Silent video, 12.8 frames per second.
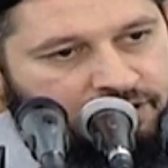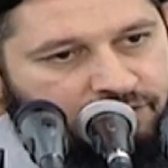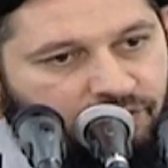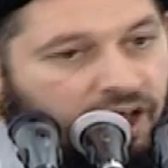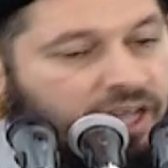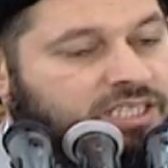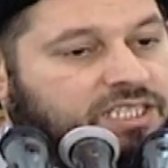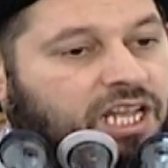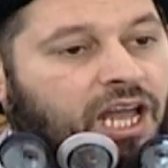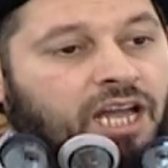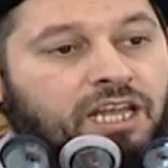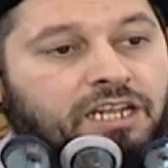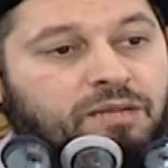فانزل
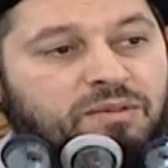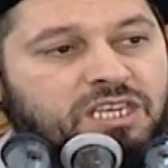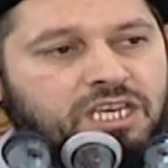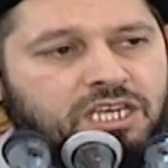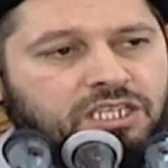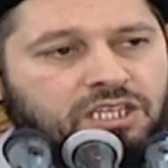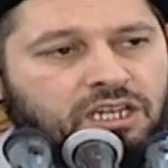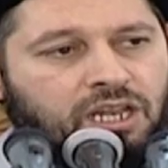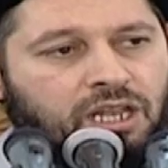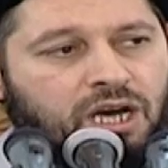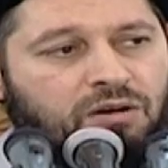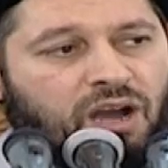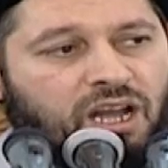على نبيه صلى
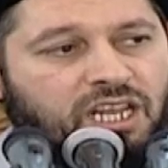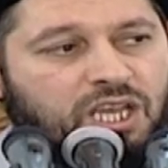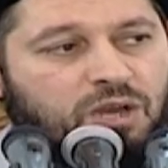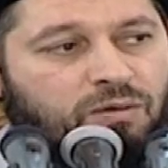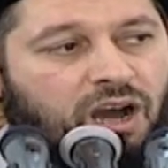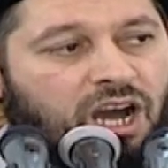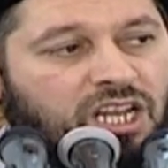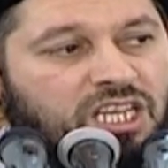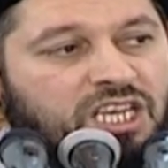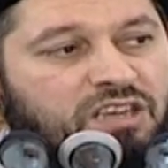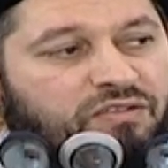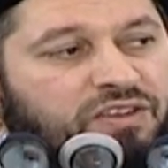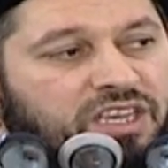الله عليه
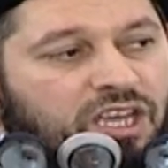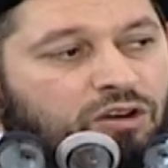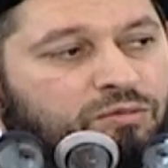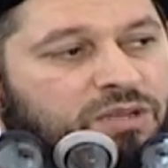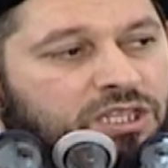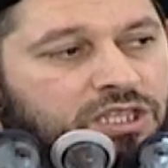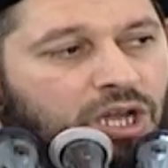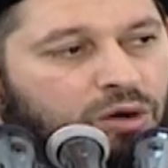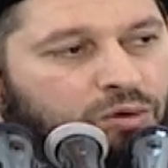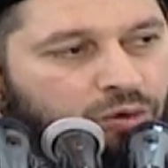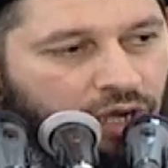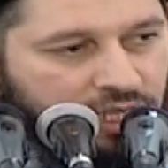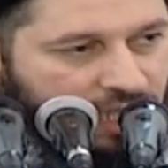واله في يوم
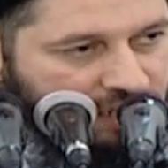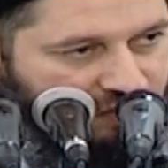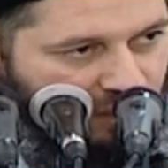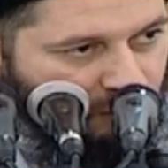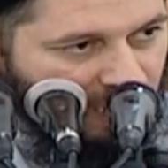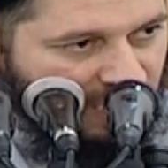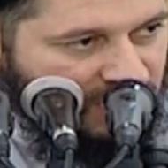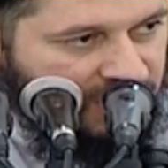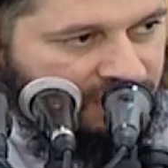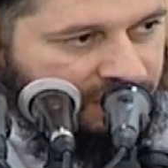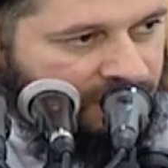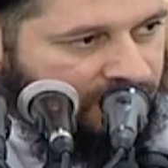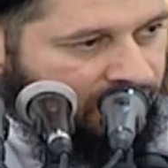الدوح يعني في يوم الغدير